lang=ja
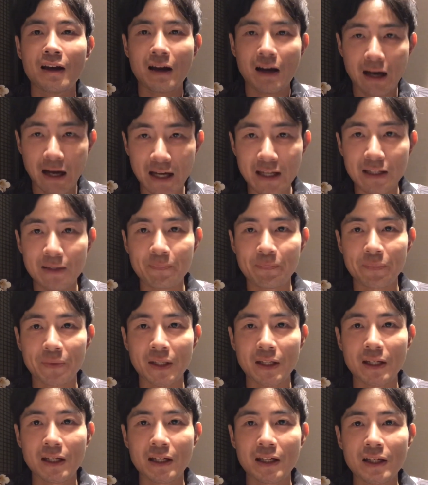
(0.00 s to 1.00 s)
はい
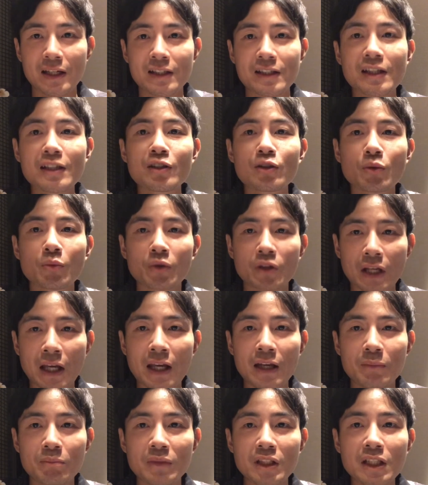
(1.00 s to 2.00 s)
えー、ぜひとも
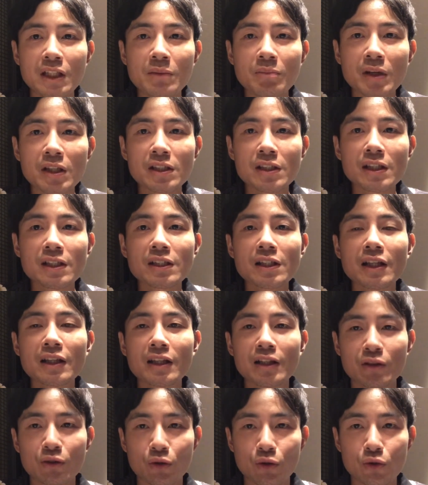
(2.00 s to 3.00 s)
ねミニ町田
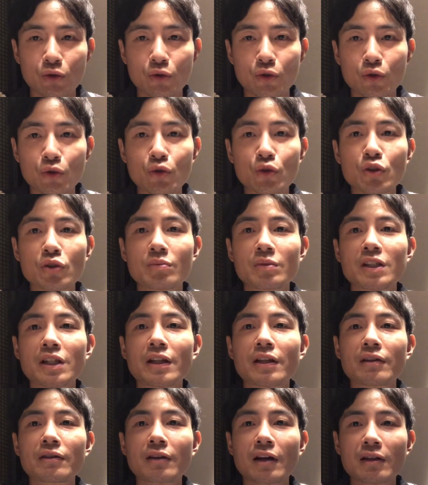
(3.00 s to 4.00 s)
チャンネルという YouTube
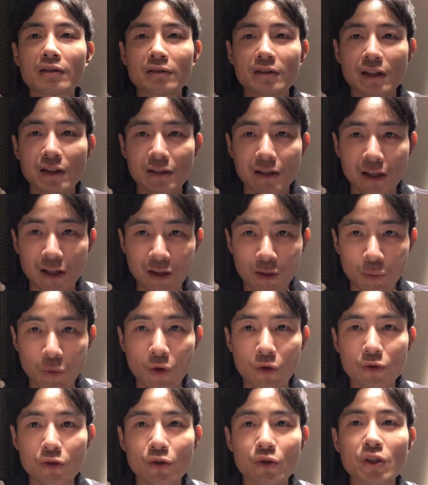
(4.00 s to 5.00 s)
チャンネルがあるんですけれど
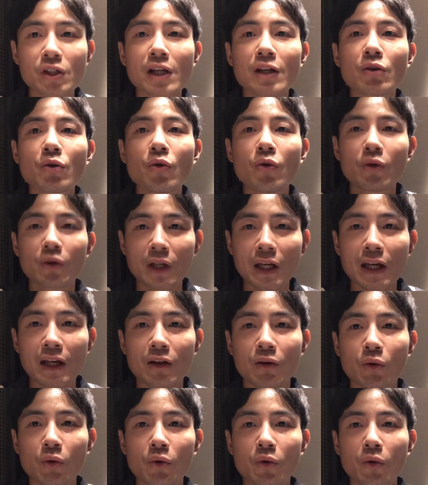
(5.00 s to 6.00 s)
もそちらの方で
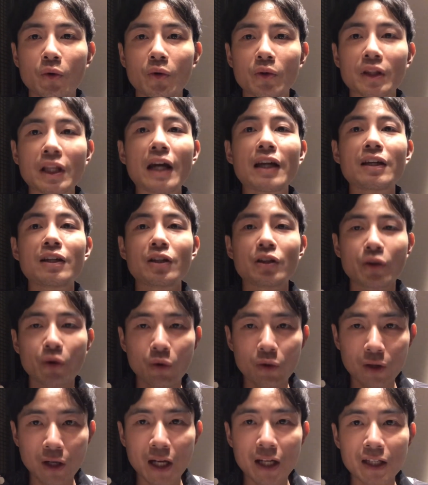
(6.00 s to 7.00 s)
この第
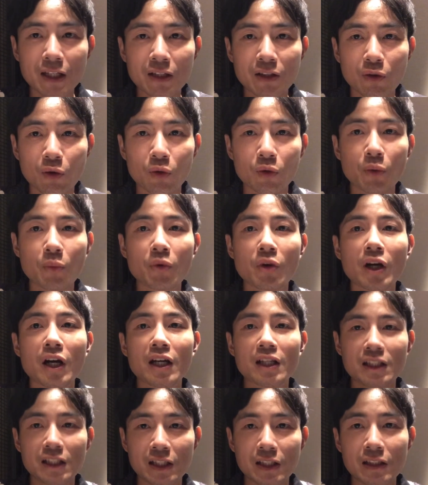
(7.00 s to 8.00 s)
4回子ども
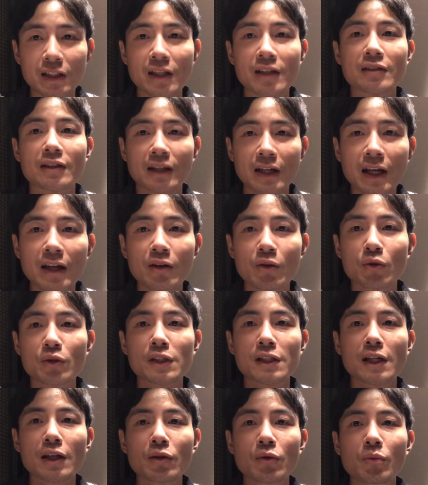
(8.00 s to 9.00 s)
会議ですかねこ
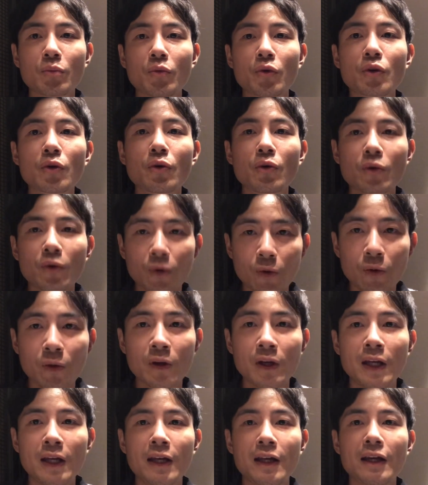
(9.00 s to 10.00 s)
ちらの模様を、
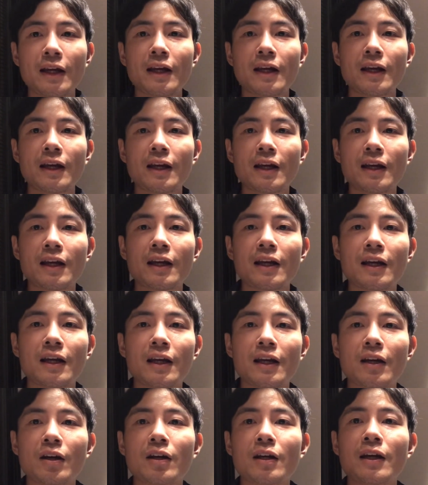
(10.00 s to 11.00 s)

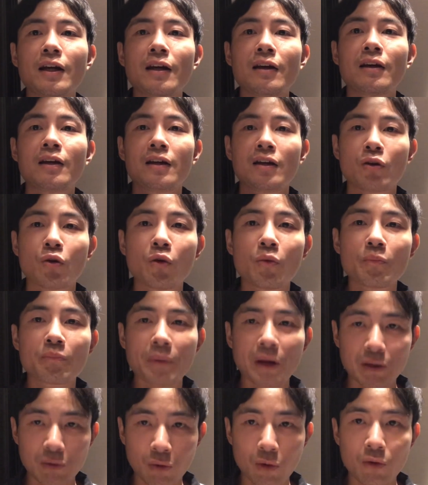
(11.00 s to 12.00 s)
えー、本
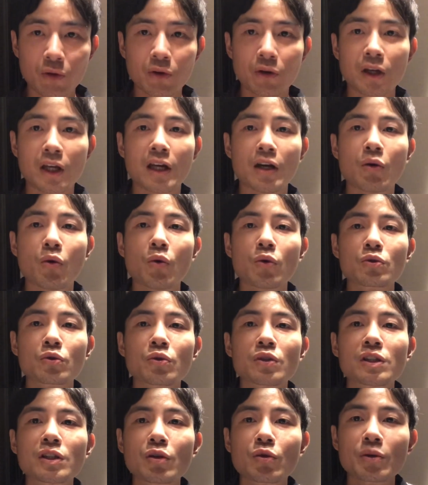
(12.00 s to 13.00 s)
編をえー、放
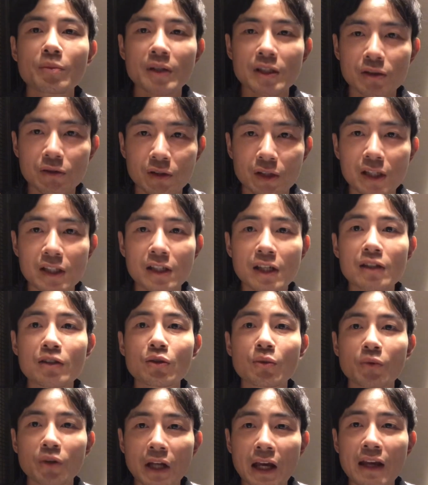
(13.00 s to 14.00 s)
送しておりますので是非
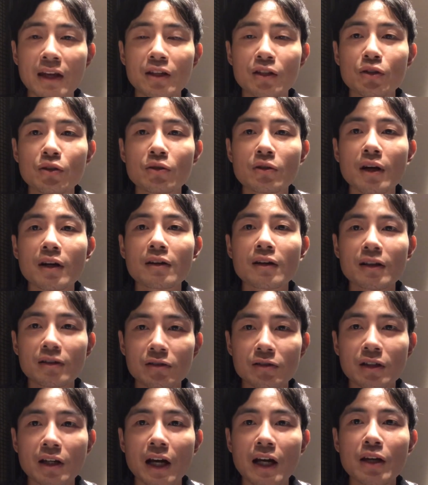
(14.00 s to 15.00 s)
ともね
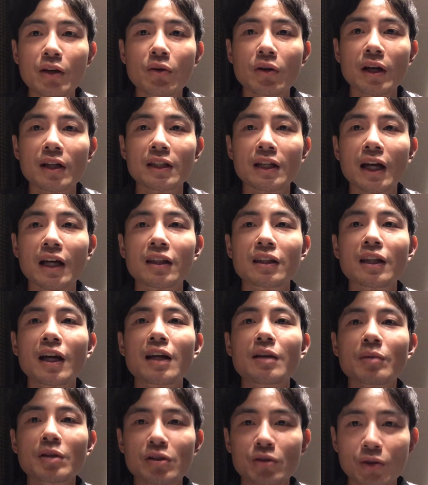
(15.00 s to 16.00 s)
URL 概要欄に貼ってあ
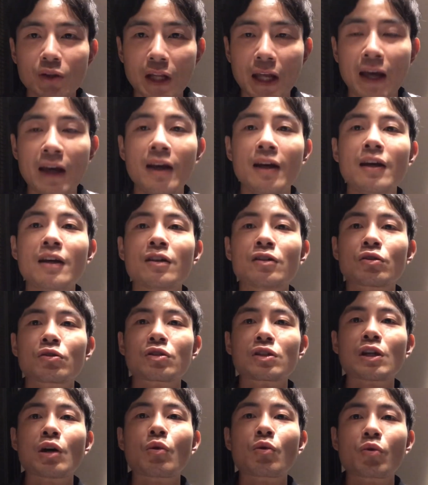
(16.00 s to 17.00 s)
りますのでそ
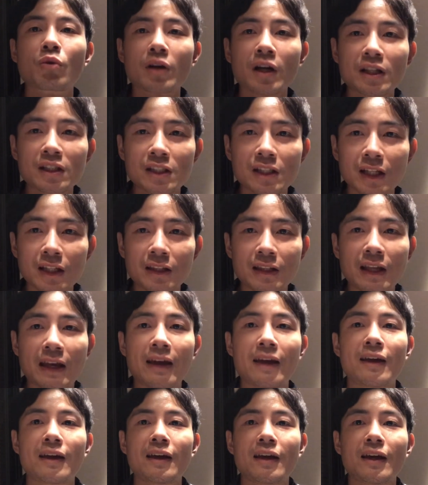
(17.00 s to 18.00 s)
ちらをご覧になって、
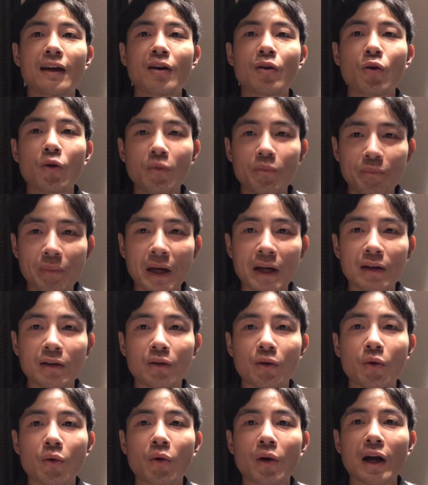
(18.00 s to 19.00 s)
えー、本編
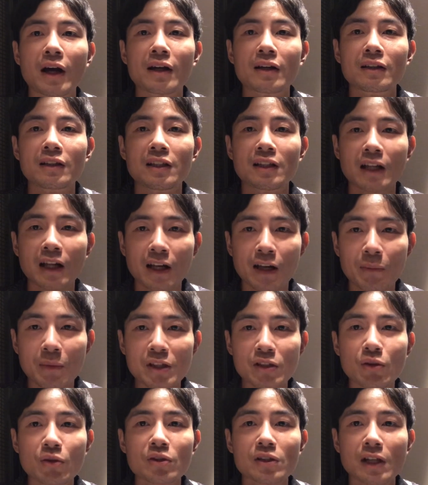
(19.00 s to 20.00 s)
ご覧いただけま
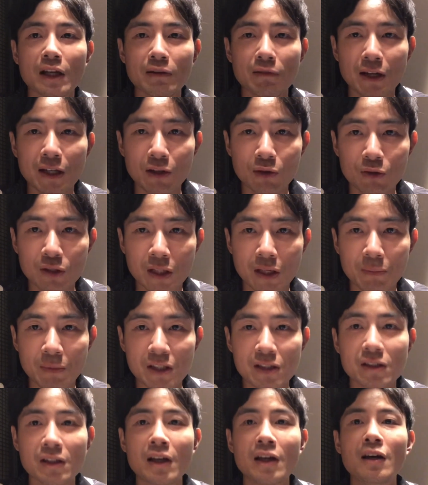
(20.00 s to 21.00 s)
すと幸いでございま
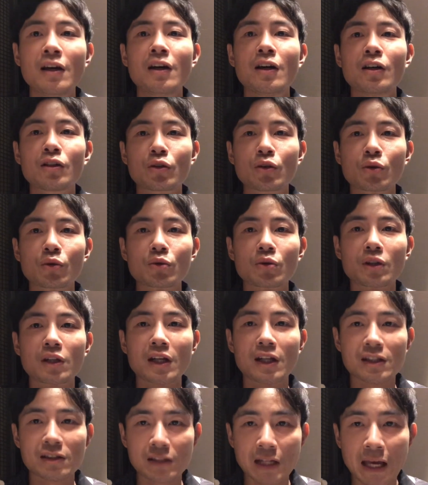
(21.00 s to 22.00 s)
すということで
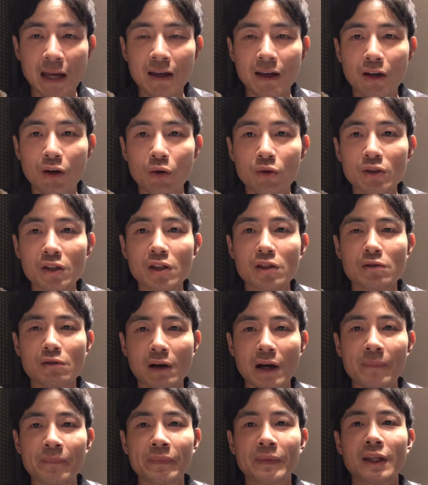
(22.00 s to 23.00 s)
ですね本日
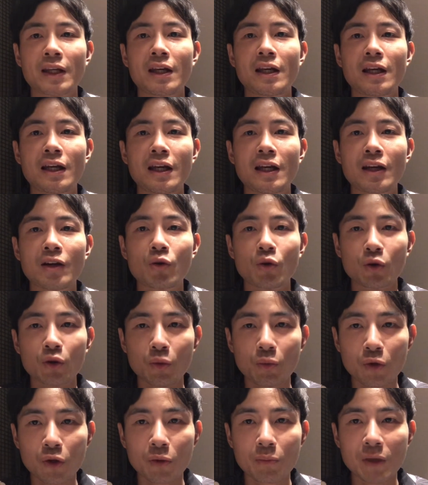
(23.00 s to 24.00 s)
は、えー、子ど
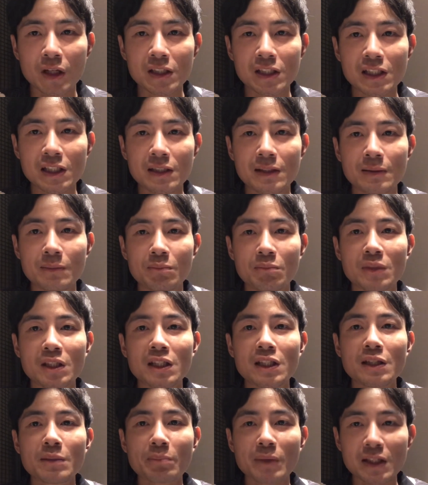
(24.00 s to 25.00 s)
もの町
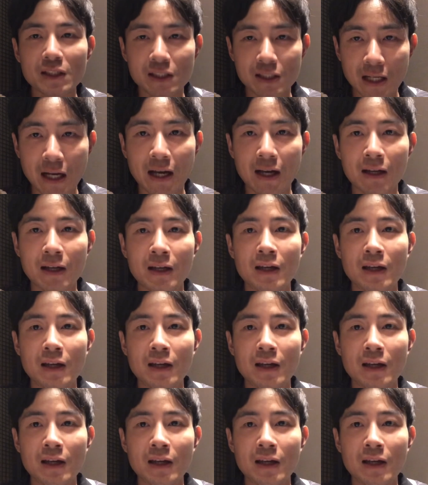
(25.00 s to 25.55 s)
ミニ町田、